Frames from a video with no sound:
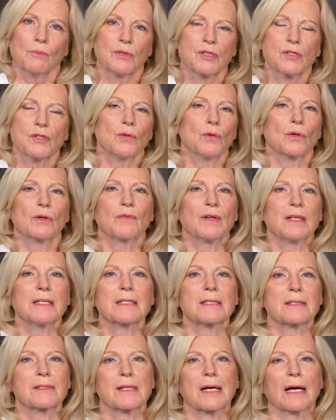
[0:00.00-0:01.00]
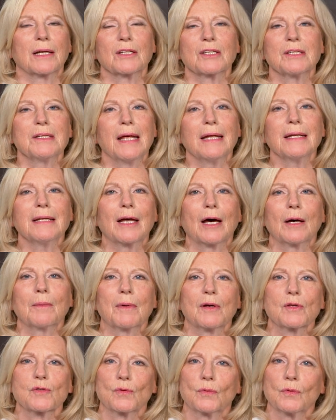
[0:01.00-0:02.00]
Beziehung will ich es gar nicht nennen,
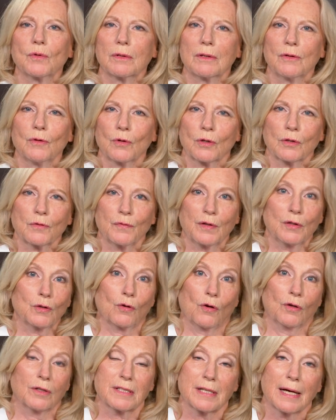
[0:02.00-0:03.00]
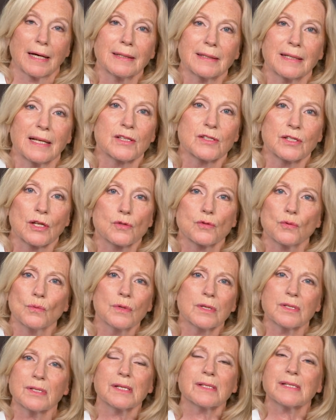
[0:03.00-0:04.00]
aber so eine irgendwie ein Kontakt lässt dazu
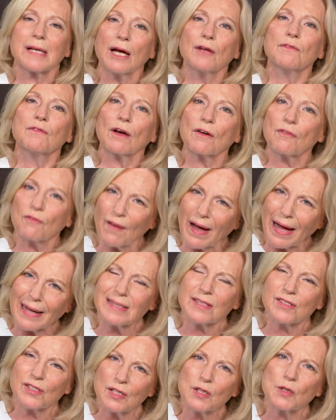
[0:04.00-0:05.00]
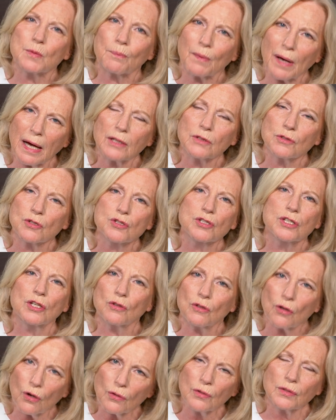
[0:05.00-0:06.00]
und es ist einfach wahnsinnig praktisch.
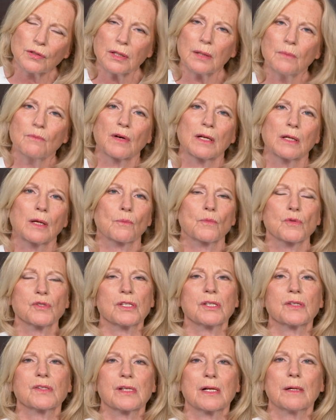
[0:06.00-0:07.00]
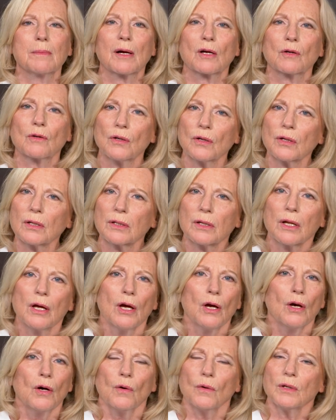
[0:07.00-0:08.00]
Die kocht eben, weil der muss nicht selber kochen
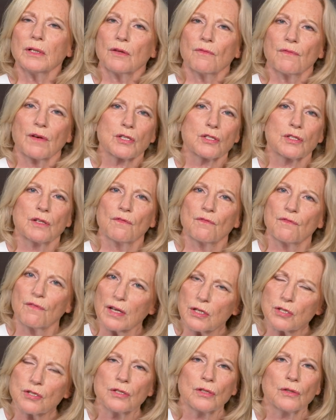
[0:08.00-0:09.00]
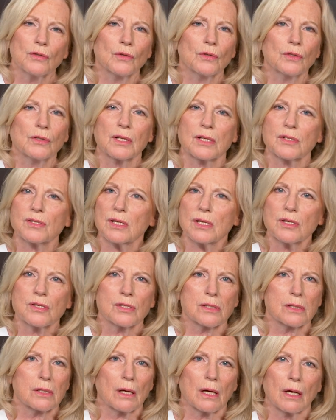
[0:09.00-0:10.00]
und die wäscht die Wäsche und das
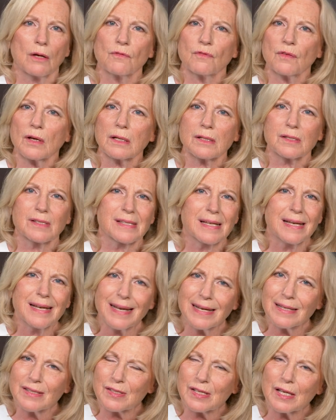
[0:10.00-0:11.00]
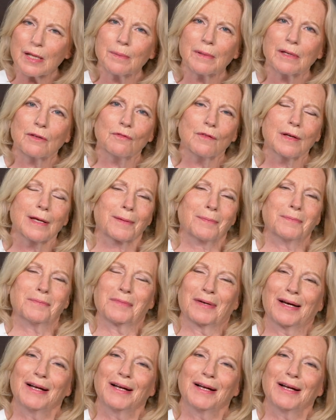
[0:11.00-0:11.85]
ist einfach sehr sehr bequem.